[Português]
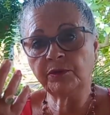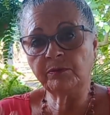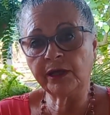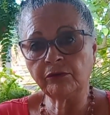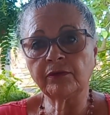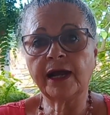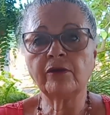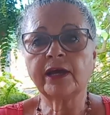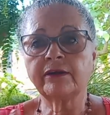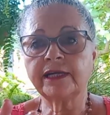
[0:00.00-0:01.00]
primeiro lugar
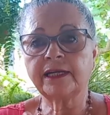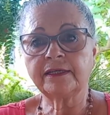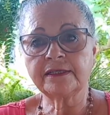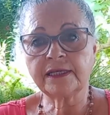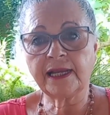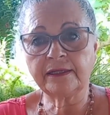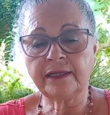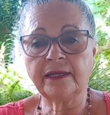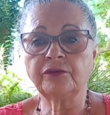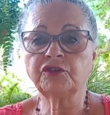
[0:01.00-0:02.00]
eu quero agradecer a
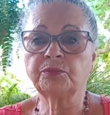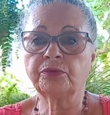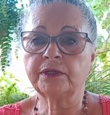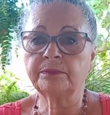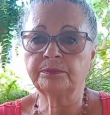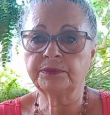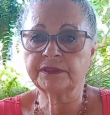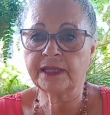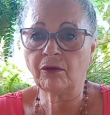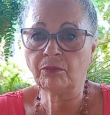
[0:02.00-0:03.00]
Deus por
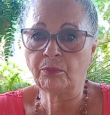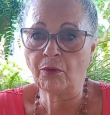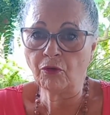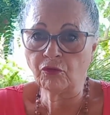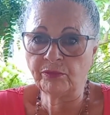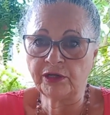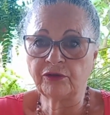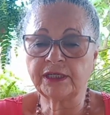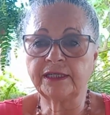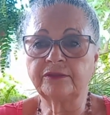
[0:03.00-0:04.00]
estar um pouco
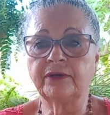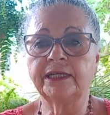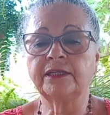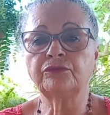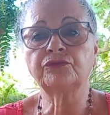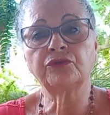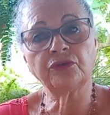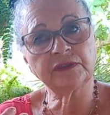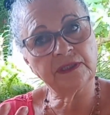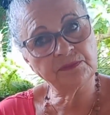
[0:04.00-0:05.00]
melhorando, ainda não
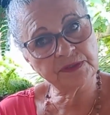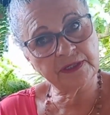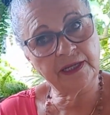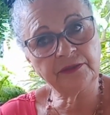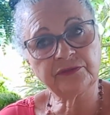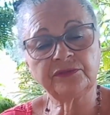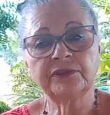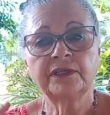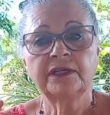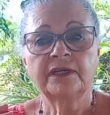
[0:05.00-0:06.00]
tô 100%,
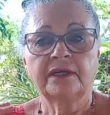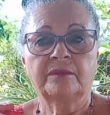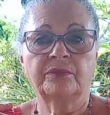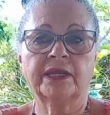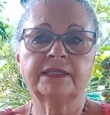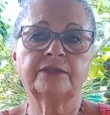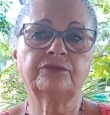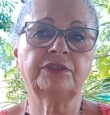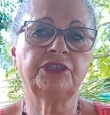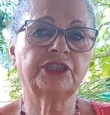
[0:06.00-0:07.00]
porque tá
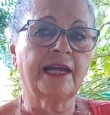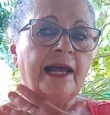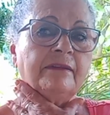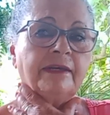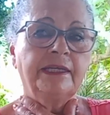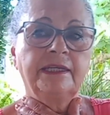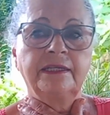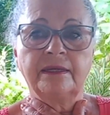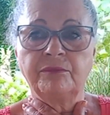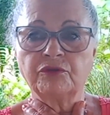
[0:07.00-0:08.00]
tudo inchado
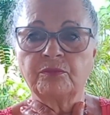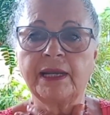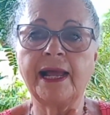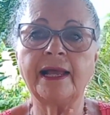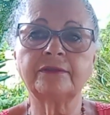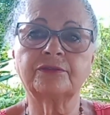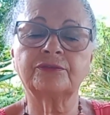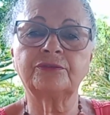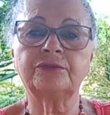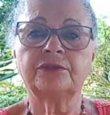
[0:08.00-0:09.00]
ainda, meus
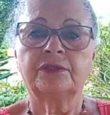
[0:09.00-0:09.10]
braços,